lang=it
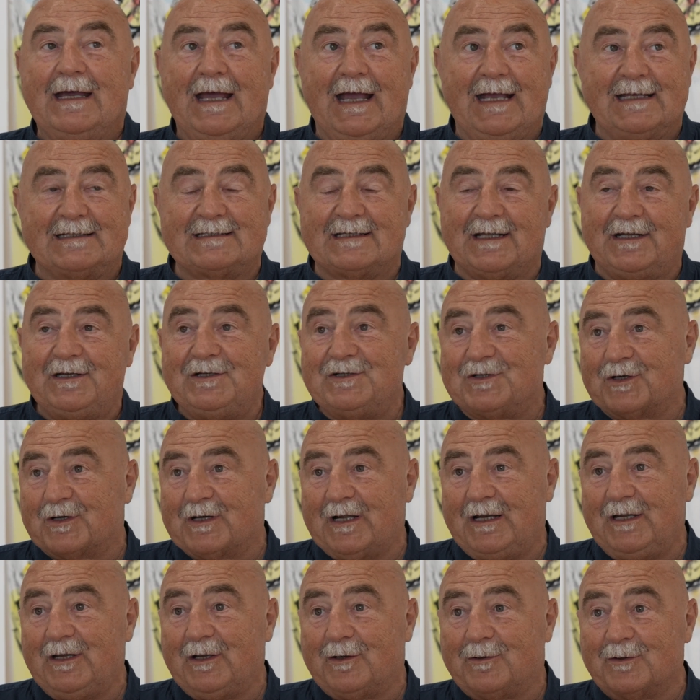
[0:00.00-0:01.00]
essere in
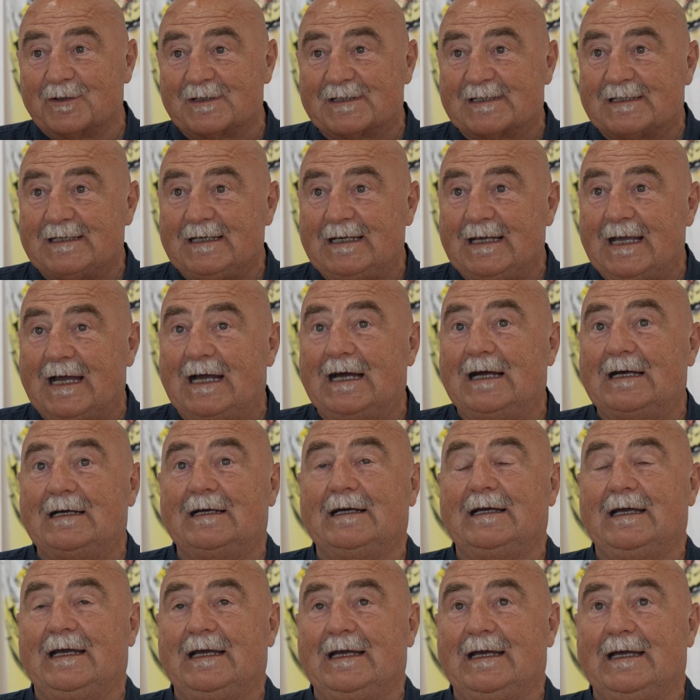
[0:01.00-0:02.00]
giocare in
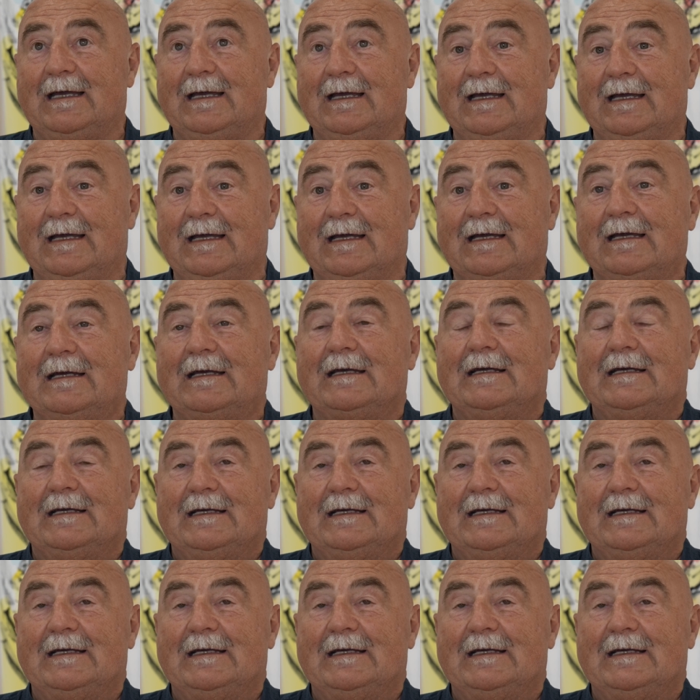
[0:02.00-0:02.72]
corsia eh,